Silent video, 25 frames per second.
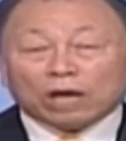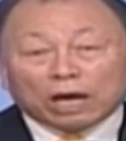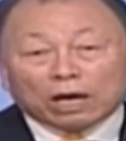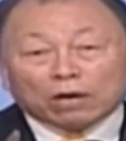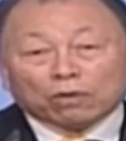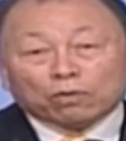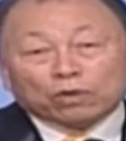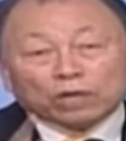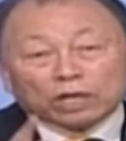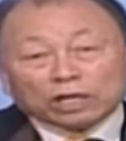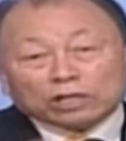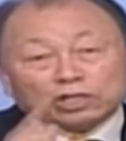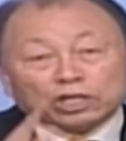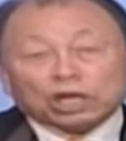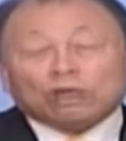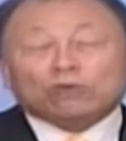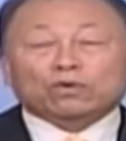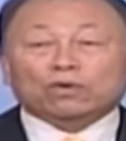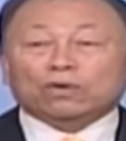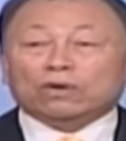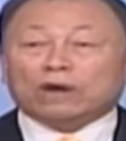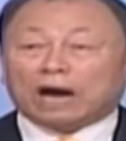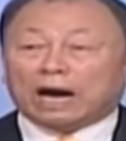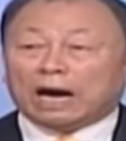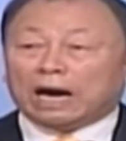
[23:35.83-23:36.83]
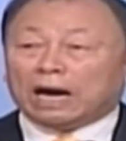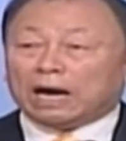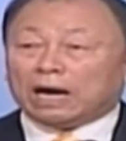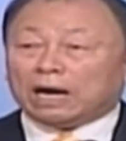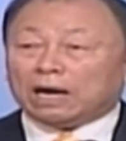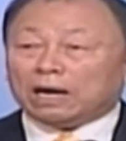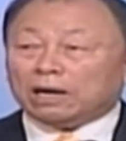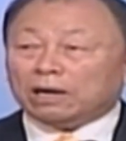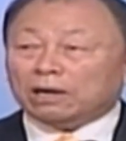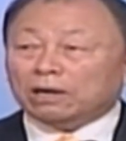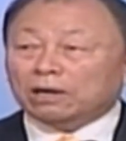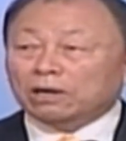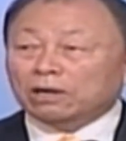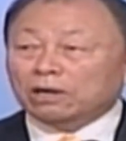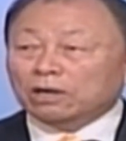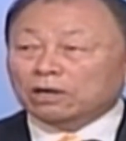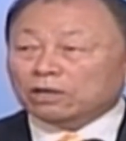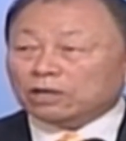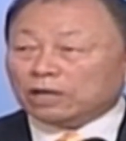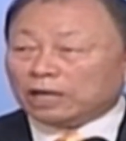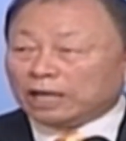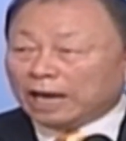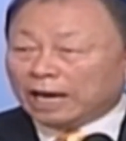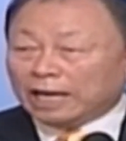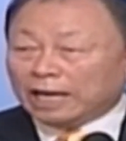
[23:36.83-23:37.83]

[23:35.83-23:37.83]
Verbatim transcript: 那么我们应该把他们